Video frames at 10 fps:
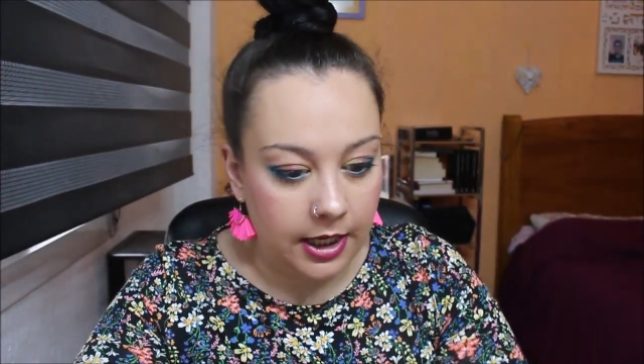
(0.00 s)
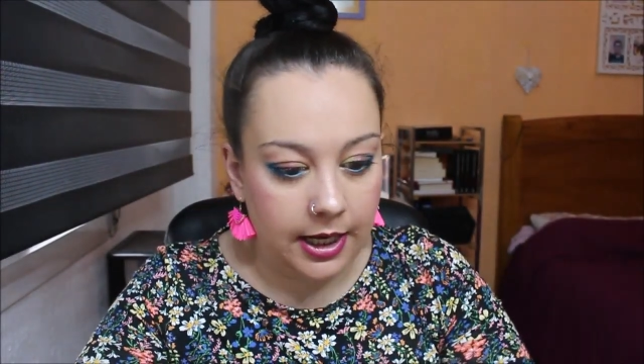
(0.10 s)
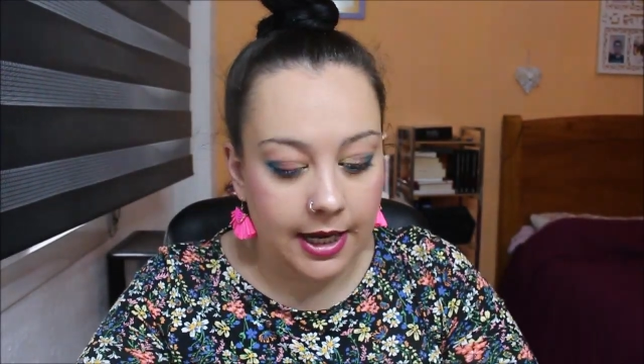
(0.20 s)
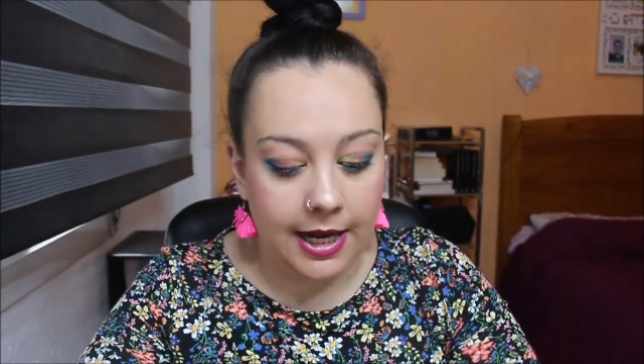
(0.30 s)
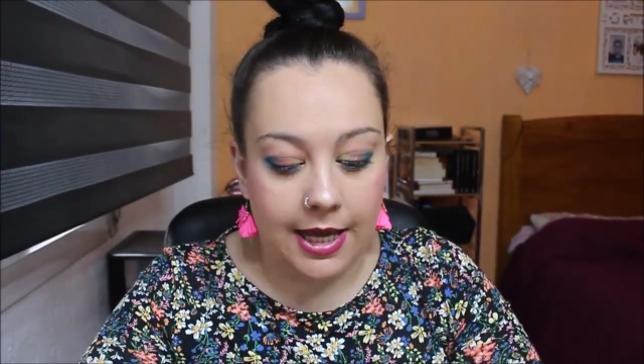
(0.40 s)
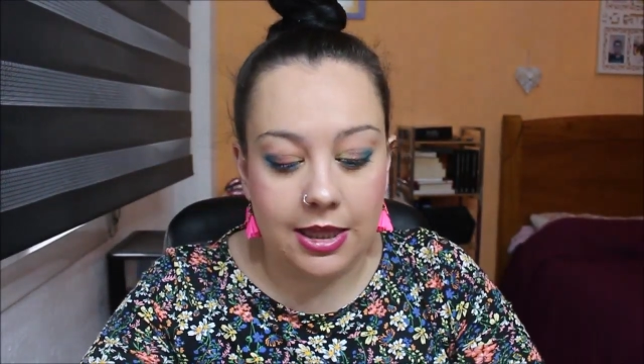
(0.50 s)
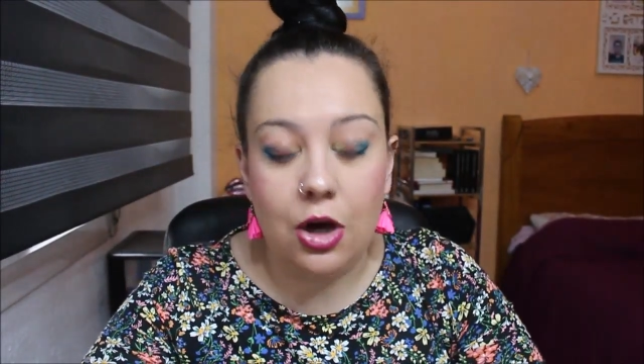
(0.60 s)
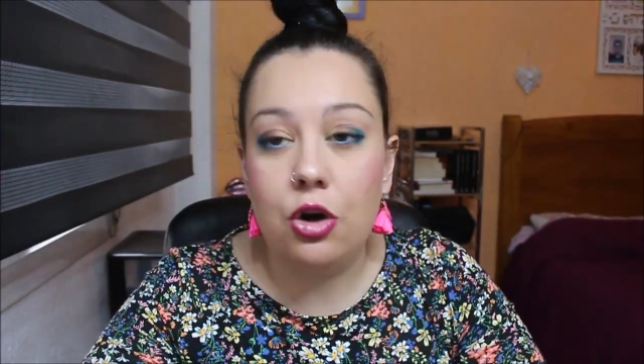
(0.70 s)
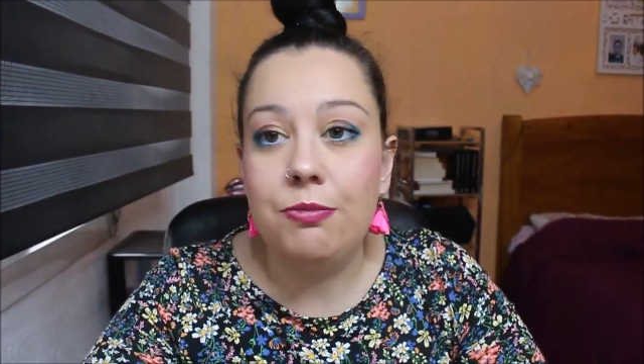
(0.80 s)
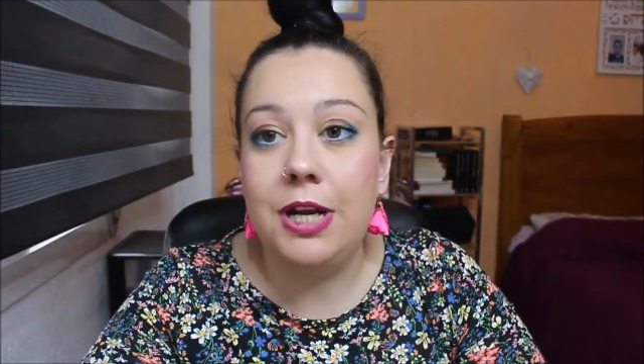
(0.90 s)
Eh, he
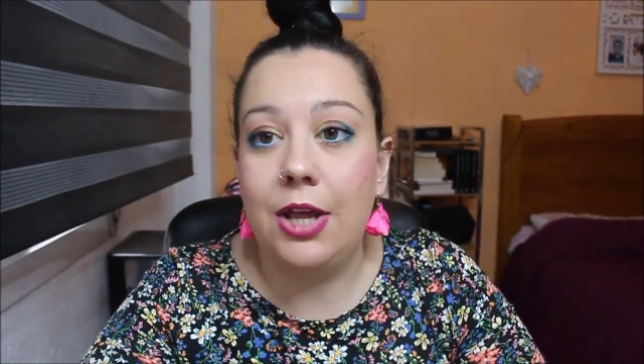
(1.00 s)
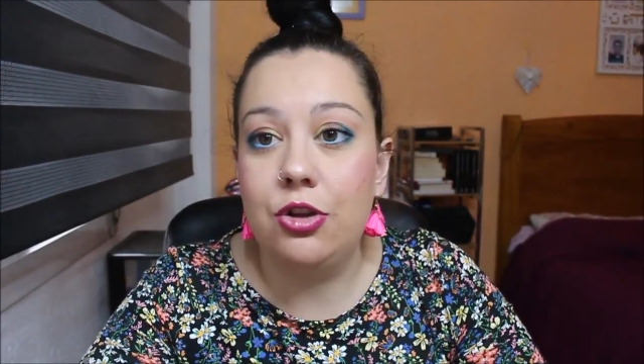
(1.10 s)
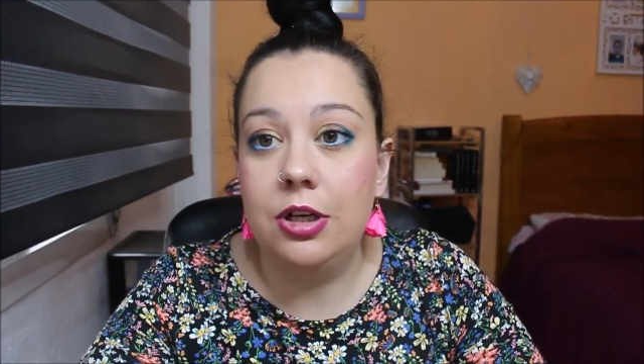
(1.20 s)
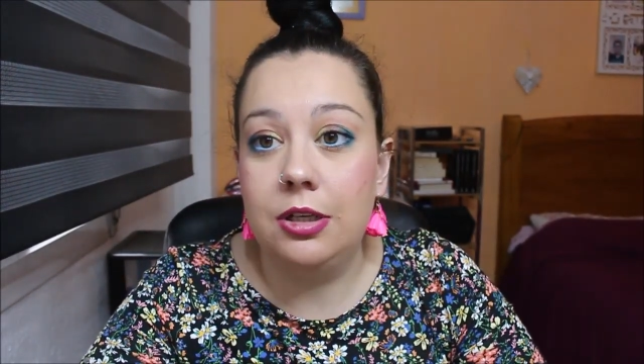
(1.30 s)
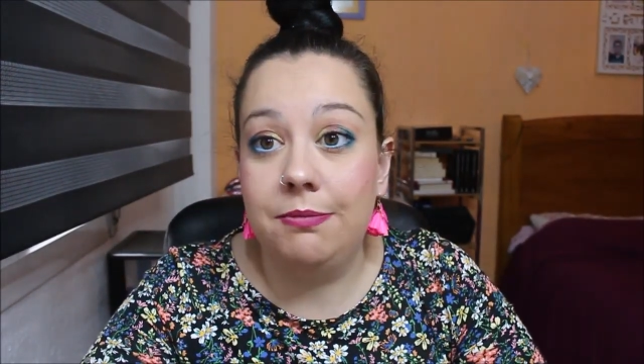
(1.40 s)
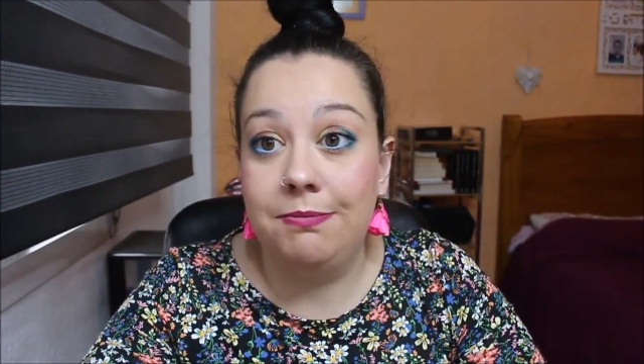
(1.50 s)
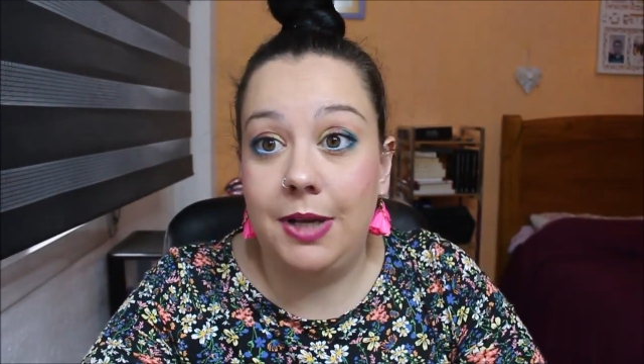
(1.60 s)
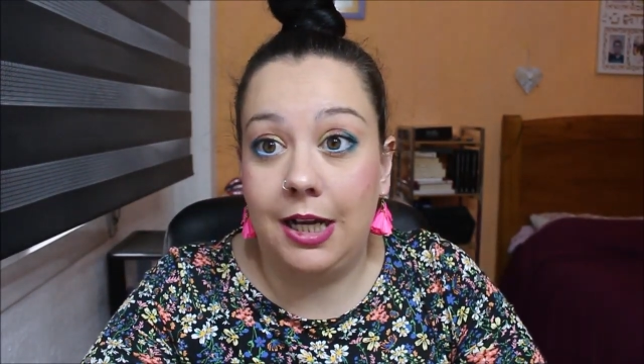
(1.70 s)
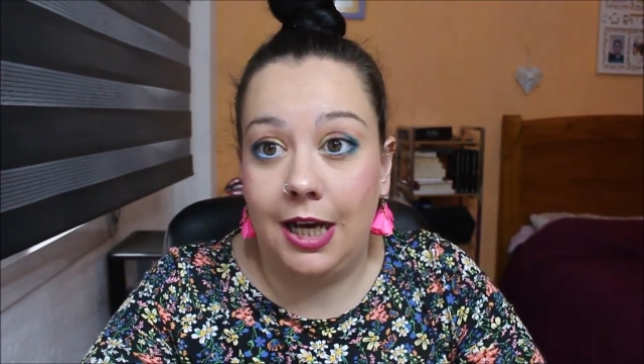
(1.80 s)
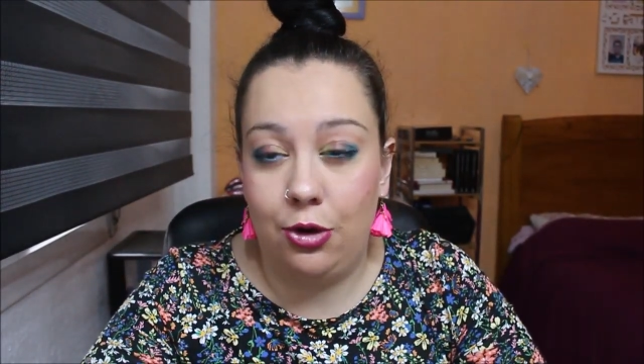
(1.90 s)
estado mirando en
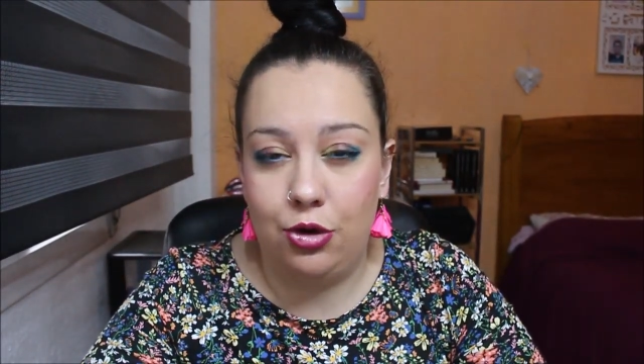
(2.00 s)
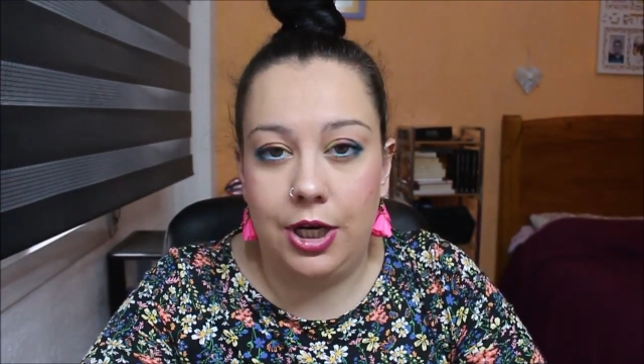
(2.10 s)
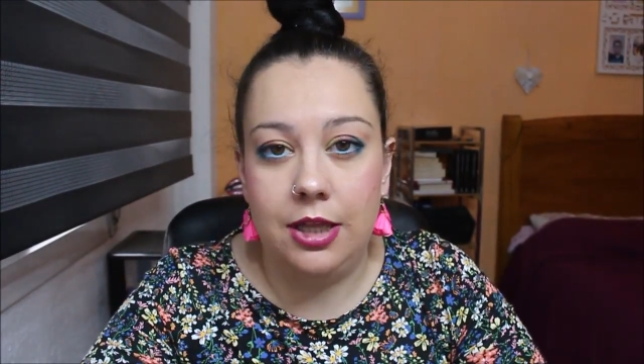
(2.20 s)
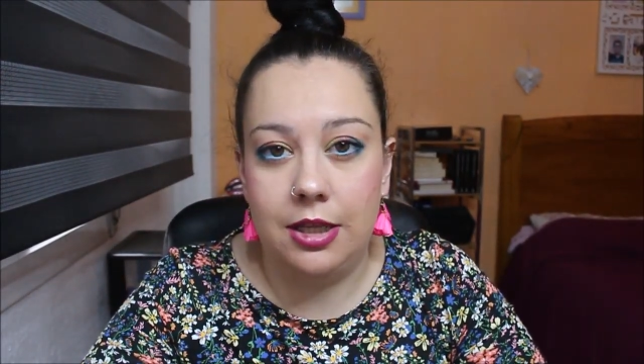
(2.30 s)
Mercadona,